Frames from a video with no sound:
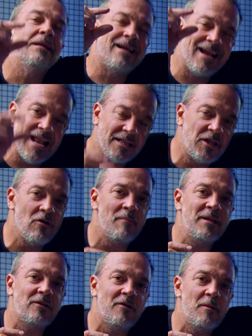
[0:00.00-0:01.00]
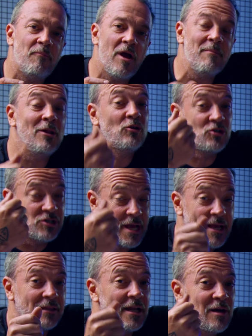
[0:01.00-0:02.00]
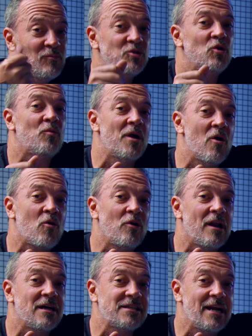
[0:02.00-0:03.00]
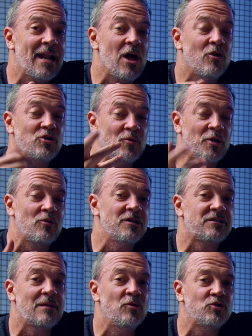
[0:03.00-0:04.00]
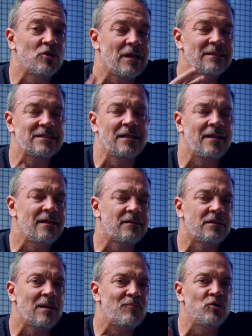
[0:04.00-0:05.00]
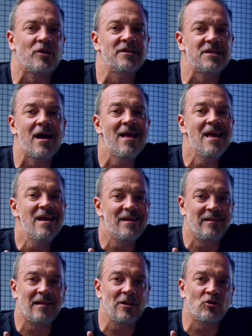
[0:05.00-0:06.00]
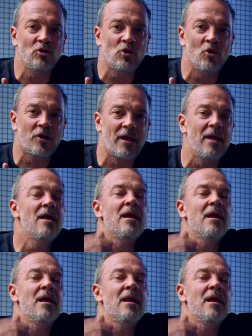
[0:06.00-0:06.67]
relativamente bien en pavimento, eso sí hay que tener mucho cuidado con el acelerador, sobre todo en estas motos grandes que tienen tanta potencia y tanto torque,